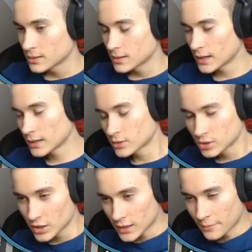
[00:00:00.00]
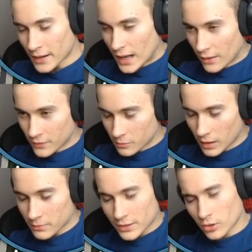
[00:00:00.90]
Ale to się naprawi.
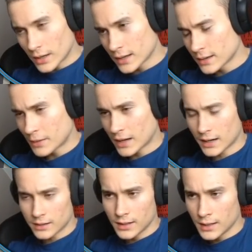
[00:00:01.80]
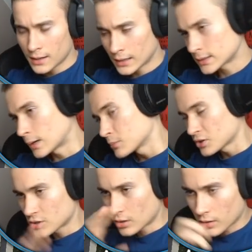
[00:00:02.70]
Mam kolegę mechanika, sam
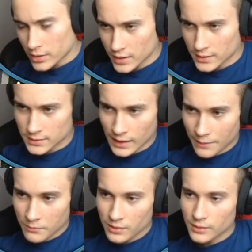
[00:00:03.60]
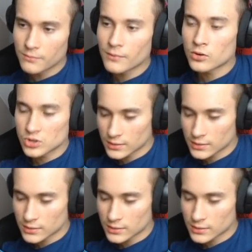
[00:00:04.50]
też trochę się znam i można